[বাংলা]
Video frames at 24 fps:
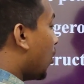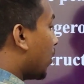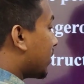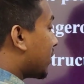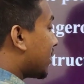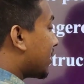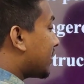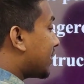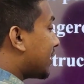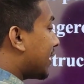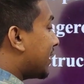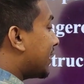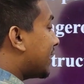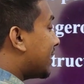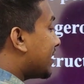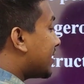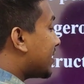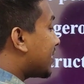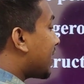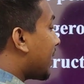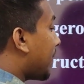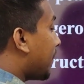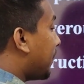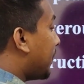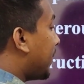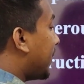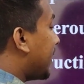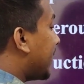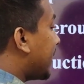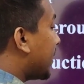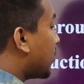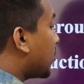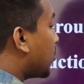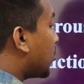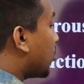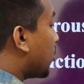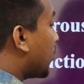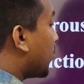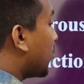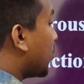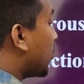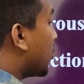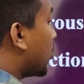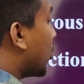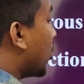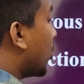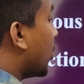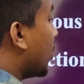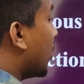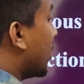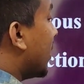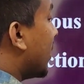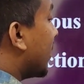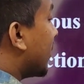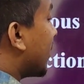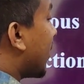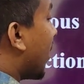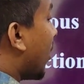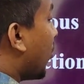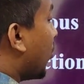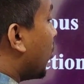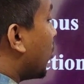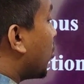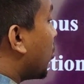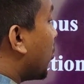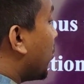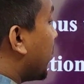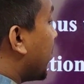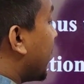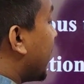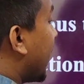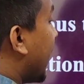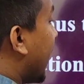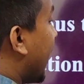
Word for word: অর্থাৎ সেন্টেন্সটার মিনিং যদি বুঝো তাহলে তুমি